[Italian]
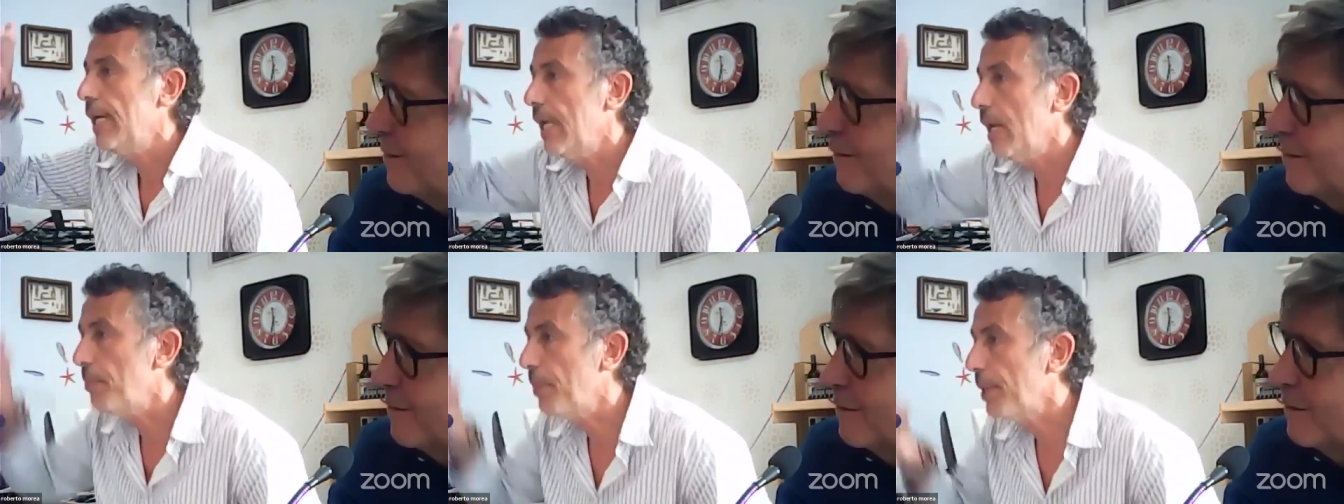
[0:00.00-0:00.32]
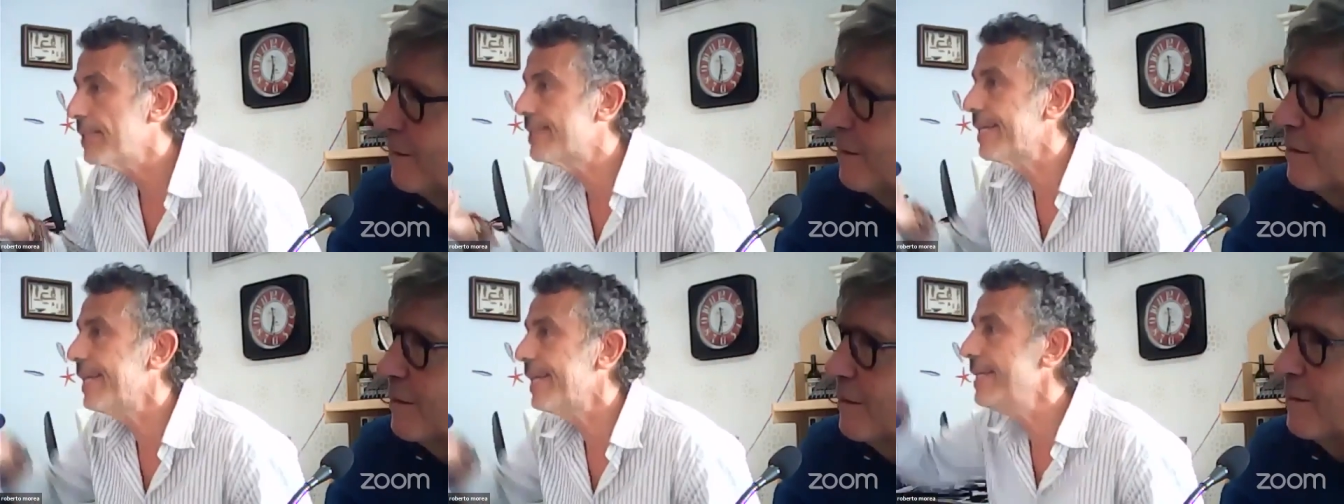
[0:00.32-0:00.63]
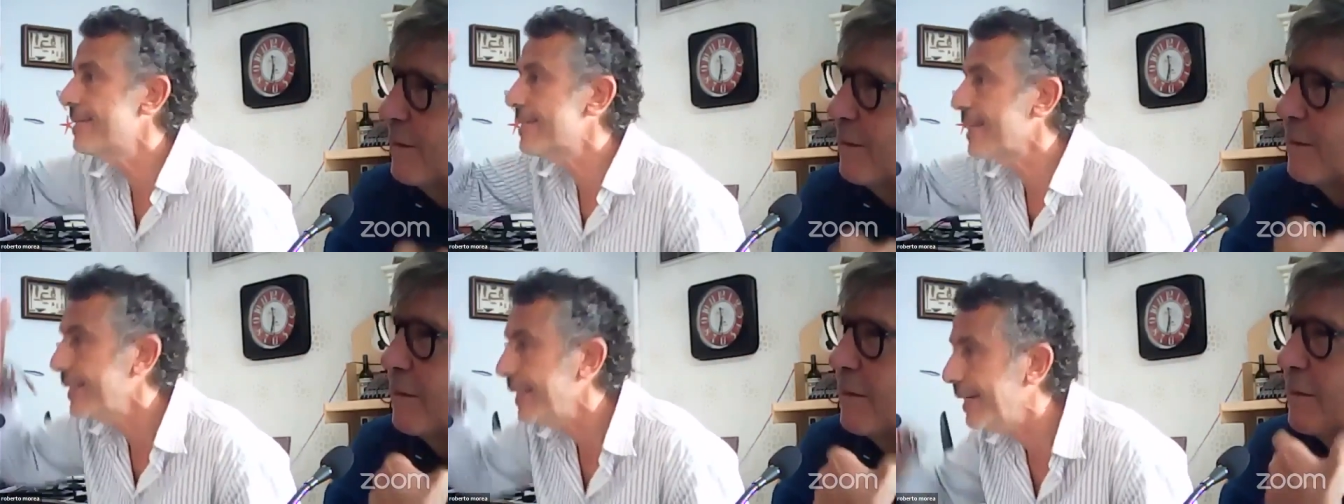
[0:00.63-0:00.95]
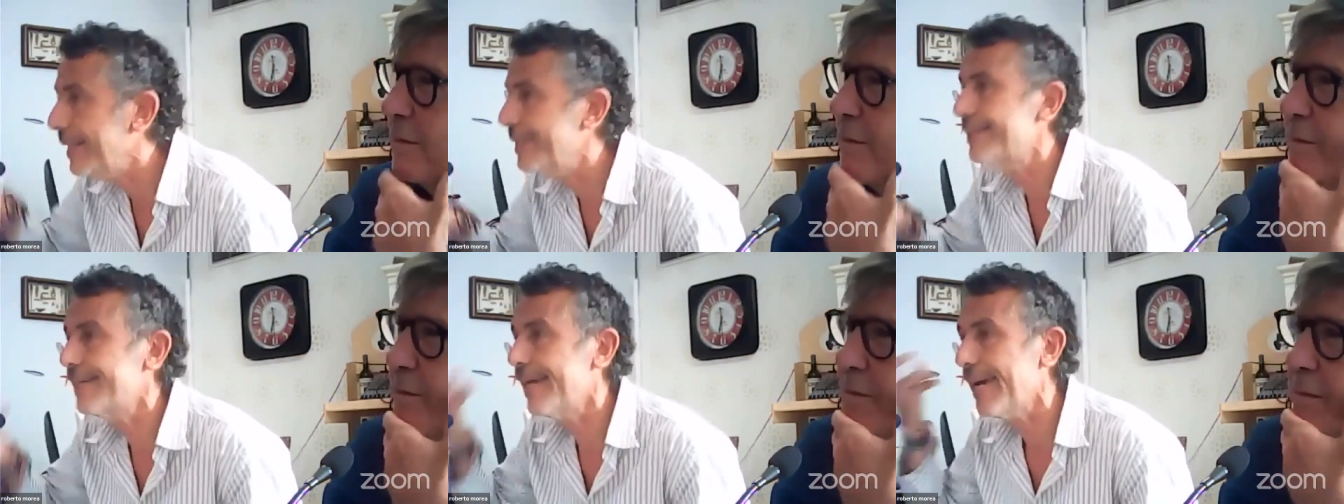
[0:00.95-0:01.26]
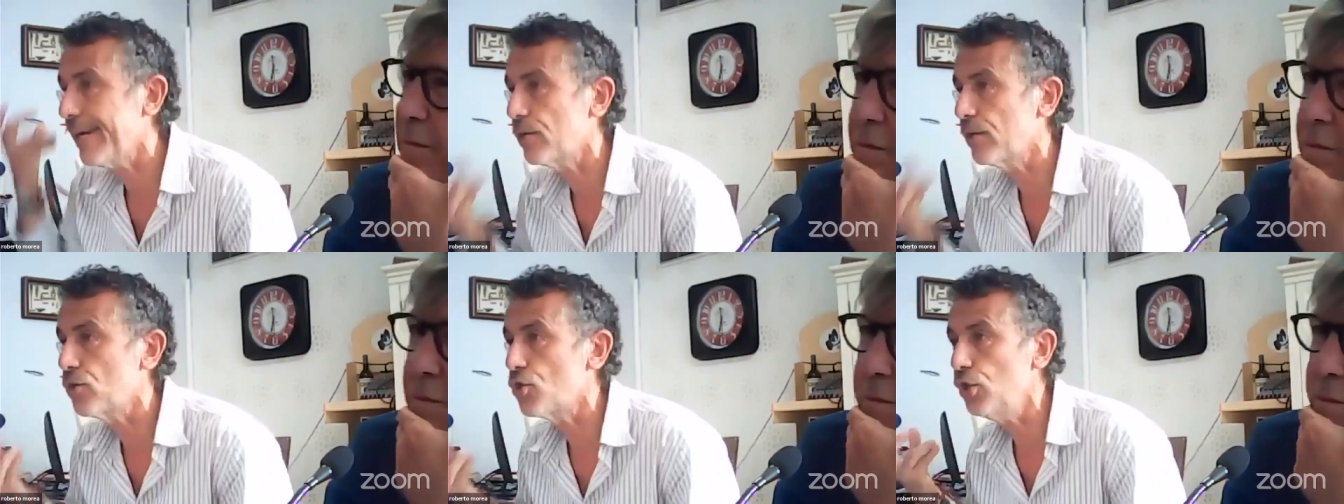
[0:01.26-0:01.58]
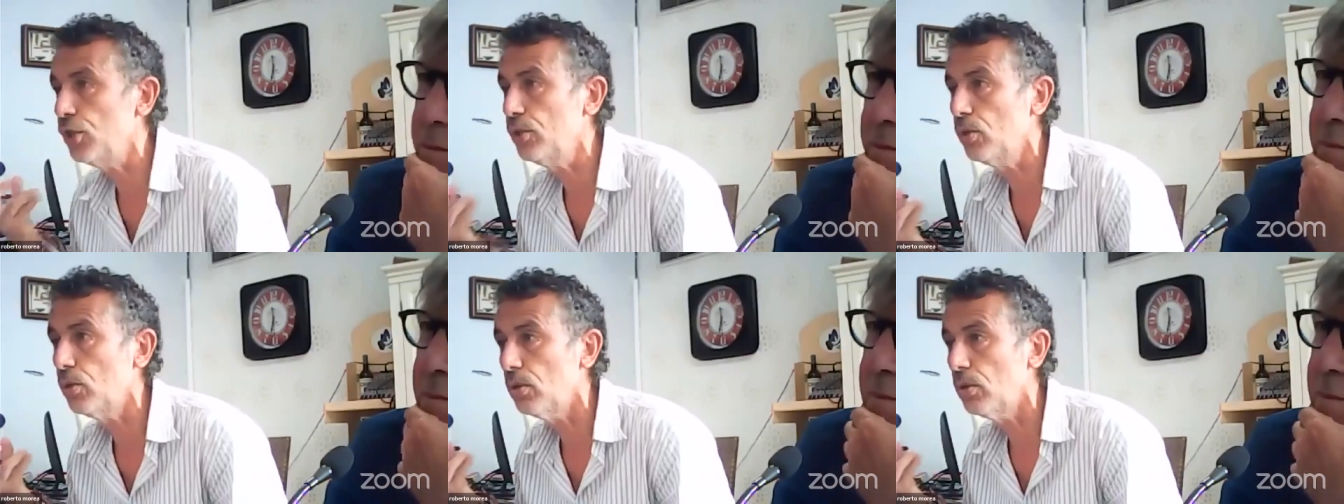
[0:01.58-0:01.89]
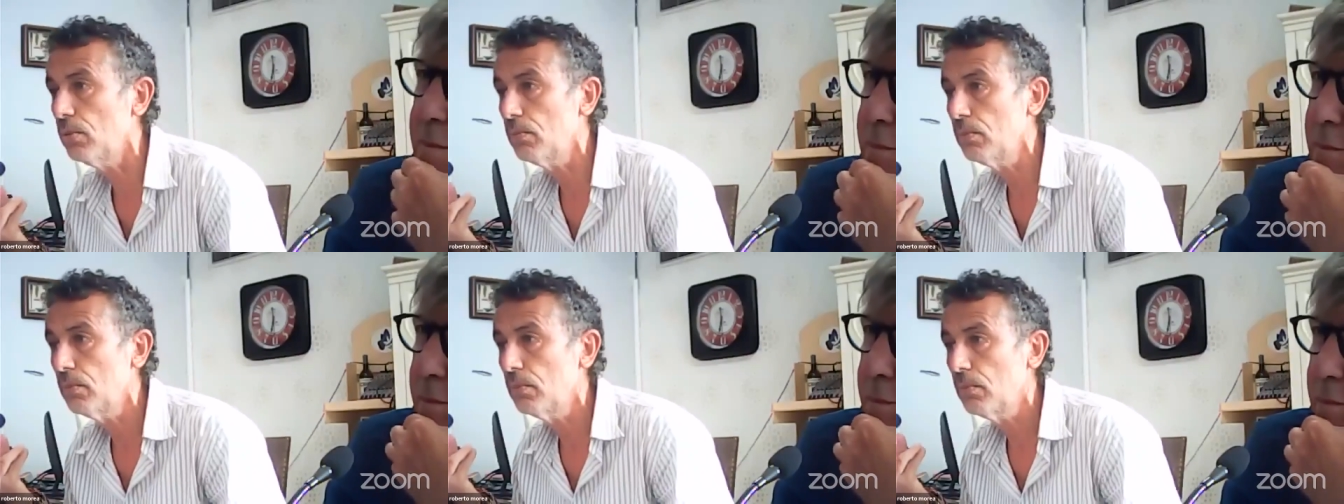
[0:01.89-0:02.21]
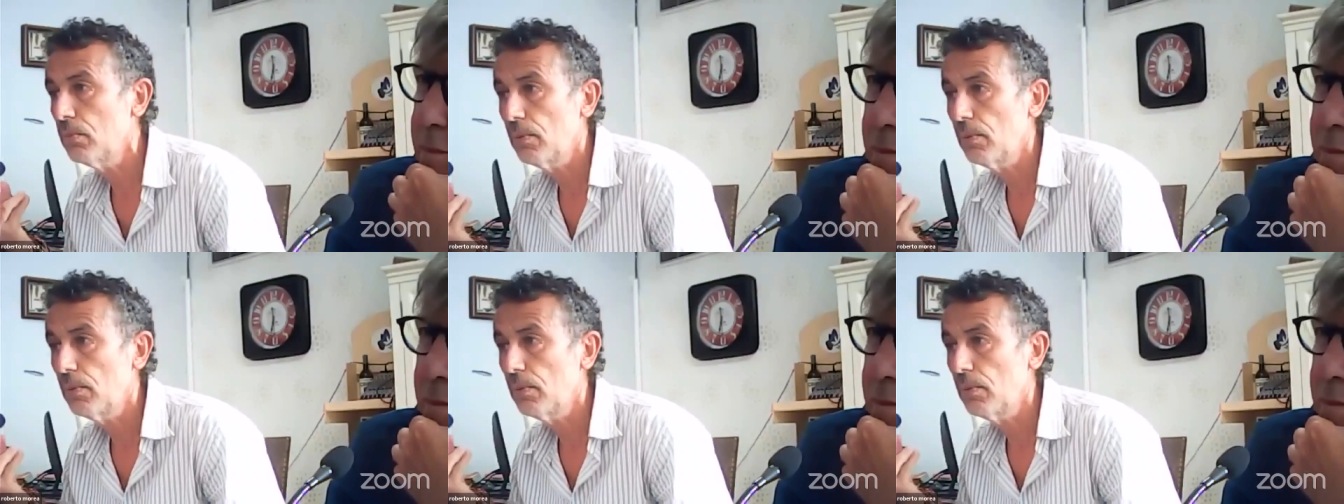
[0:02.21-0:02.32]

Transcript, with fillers: la presenza dell'esercito